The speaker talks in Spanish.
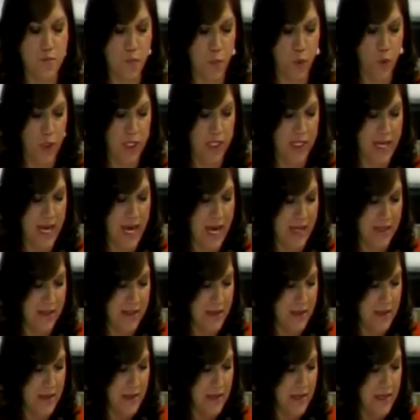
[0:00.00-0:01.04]

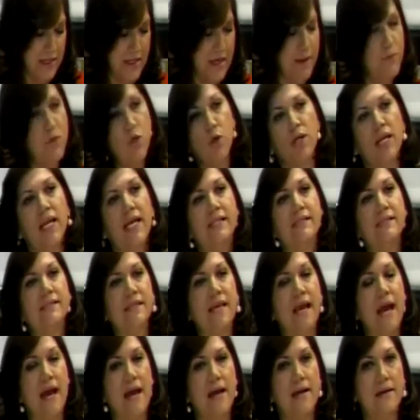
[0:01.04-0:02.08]
impunidad y de
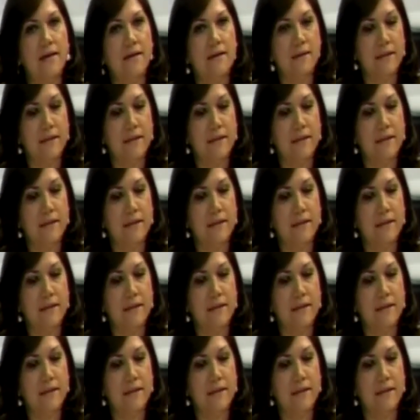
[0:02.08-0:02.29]
violencia